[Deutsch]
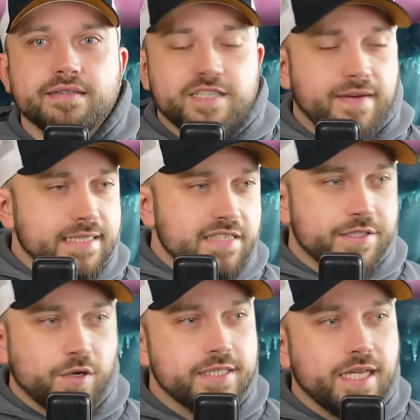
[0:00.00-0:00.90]
Und ich weiß nicht, wie
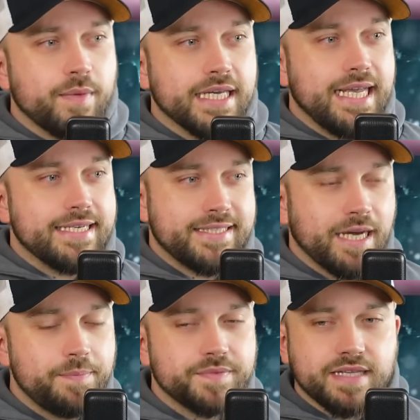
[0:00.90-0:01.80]
es euch dabei geht.
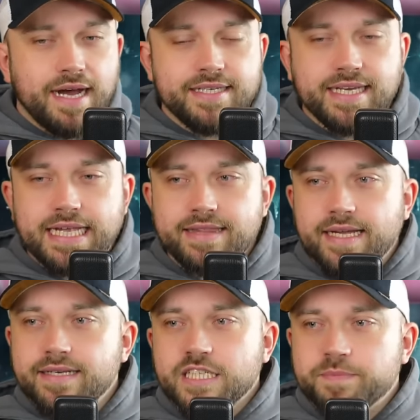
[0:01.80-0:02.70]
Ich habe da direkt ein
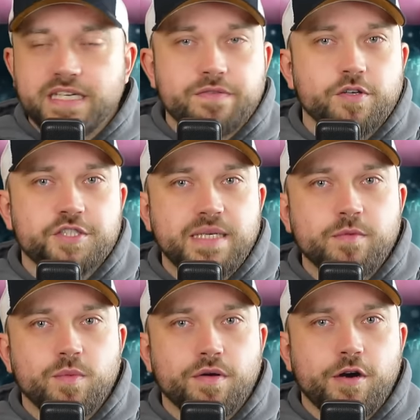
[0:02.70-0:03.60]
anderes Bild von
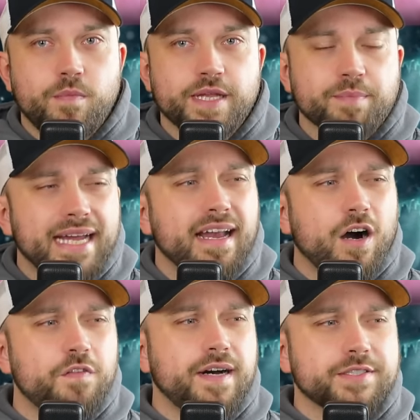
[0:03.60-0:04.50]
Shimo bekommen. In
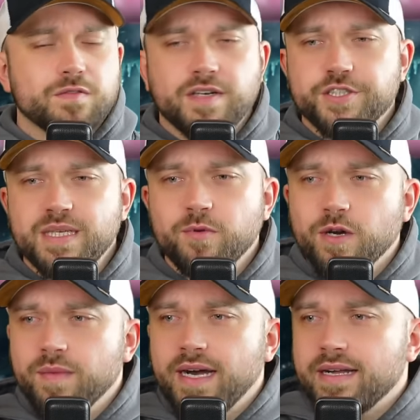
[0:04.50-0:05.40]
meiner Auffassung war
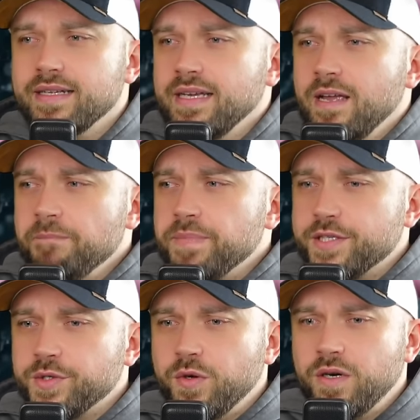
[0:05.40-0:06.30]
Shimo immer
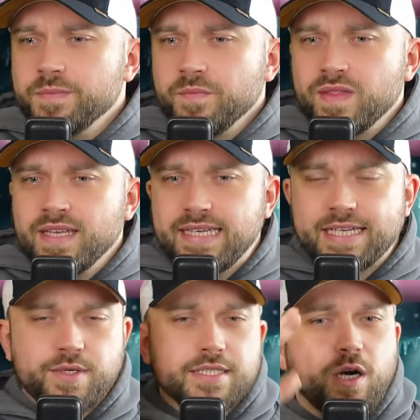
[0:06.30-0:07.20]
so,
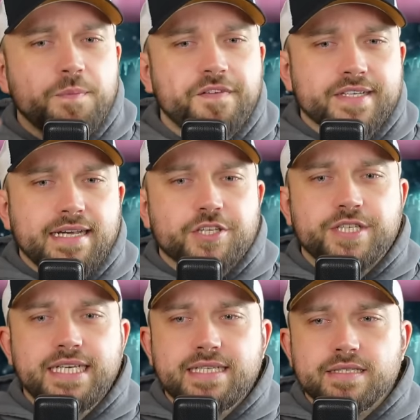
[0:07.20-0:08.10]
ja, so das Opfer der
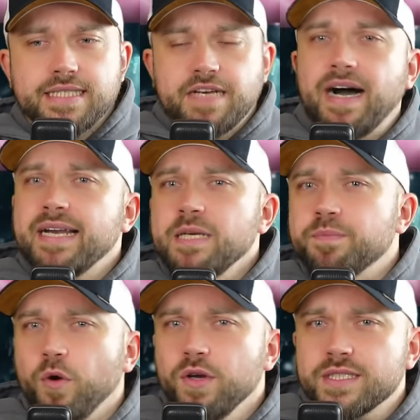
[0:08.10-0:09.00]
Geschichte. Der war nie
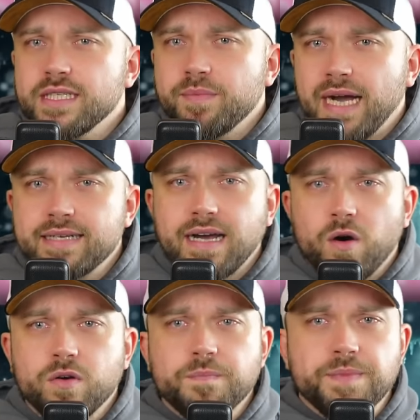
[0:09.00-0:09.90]
böse in meinen
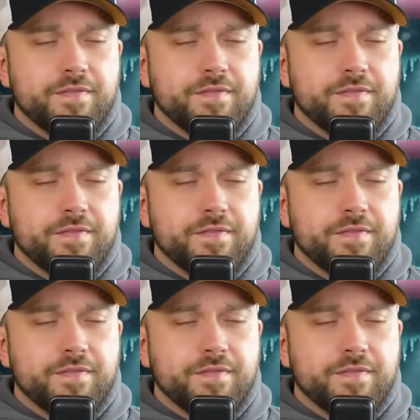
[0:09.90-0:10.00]
Augen.